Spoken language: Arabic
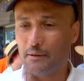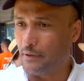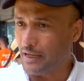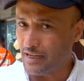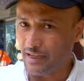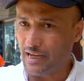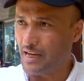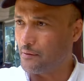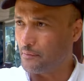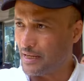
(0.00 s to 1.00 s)

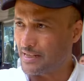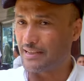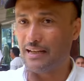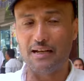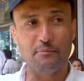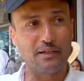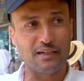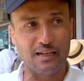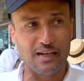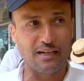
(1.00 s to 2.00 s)
بأهلها بناسها
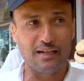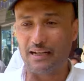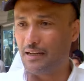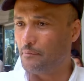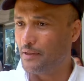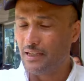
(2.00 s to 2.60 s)
بأخلاقها